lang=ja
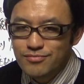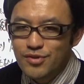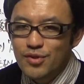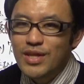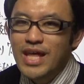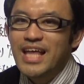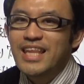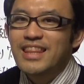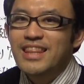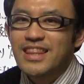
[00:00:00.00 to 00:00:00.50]
と
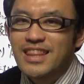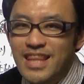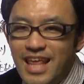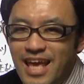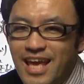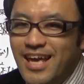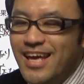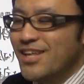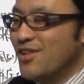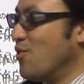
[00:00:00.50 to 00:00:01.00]
なっ
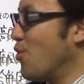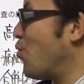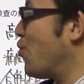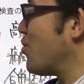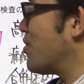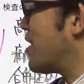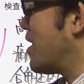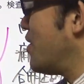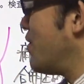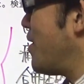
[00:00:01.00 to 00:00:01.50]
て
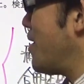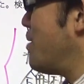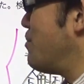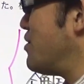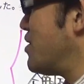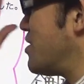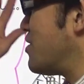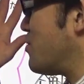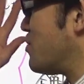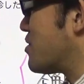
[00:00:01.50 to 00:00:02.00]
残ったのは
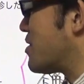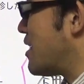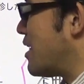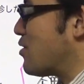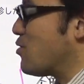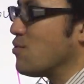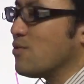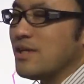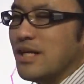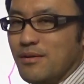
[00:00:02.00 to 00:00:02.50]

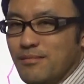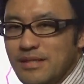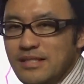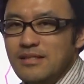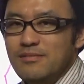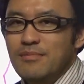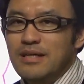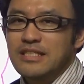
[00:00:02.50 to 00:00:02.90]
ヘブキソスタットとなります。